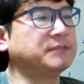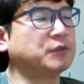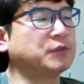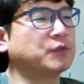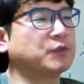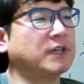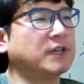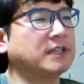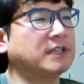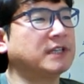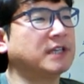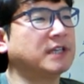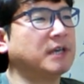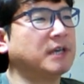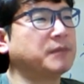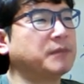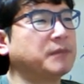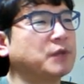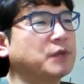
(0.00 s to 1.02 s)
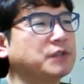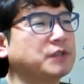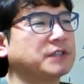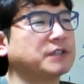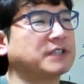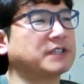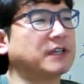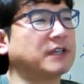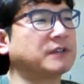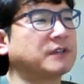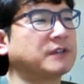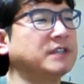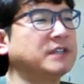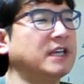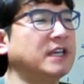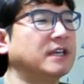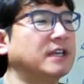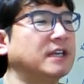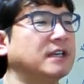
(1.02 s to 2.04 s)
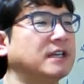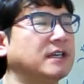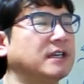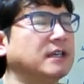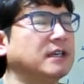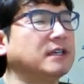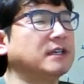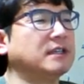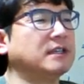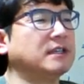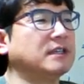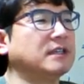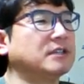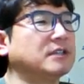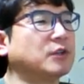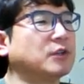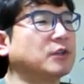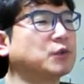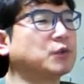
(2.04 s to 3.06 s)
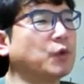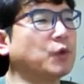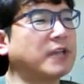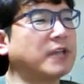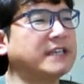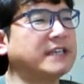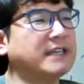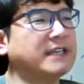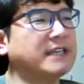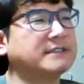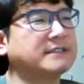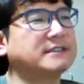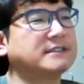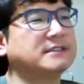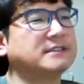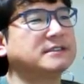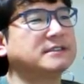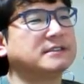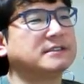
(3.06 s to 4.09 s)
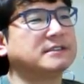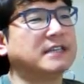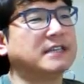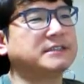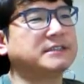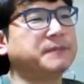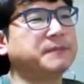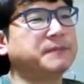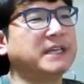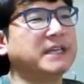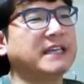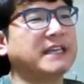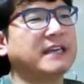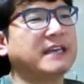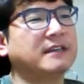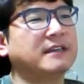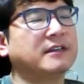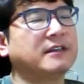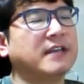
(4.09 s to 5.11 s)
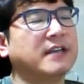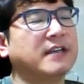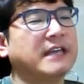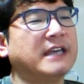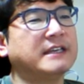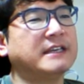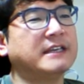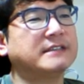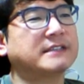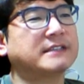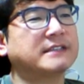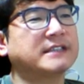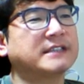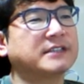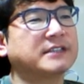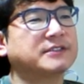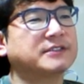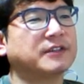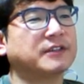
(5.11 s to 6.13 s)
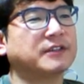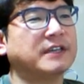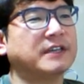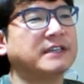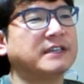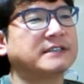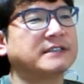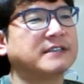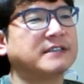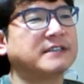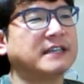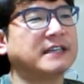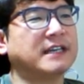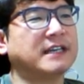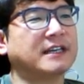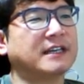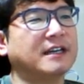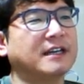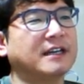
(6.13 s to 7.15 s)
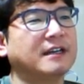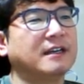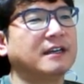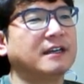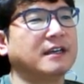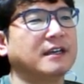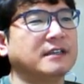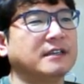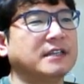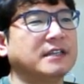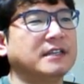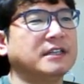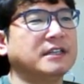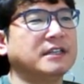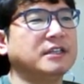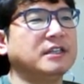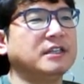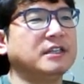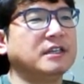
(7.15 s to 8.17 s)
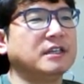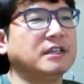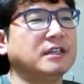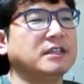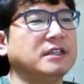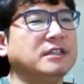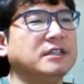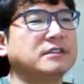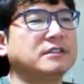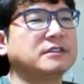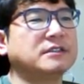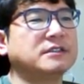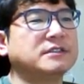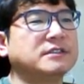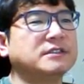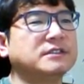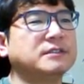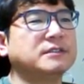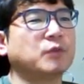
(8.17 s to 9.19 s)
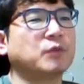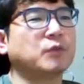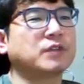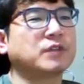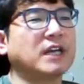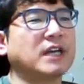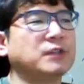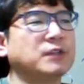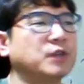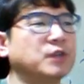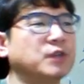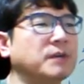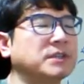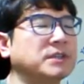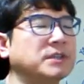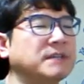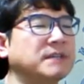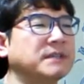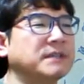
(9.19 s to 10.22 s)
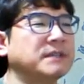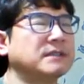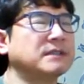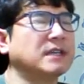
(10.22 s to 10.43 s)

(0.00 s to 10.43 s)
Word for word: 동안 표준이었잖아요. 근데 더 좋은 AS, SPN 계열 AS가 생겼어요. AS, 아리아가. 근데 이, 것들 쓰지 못하는 이유가 뭐냐면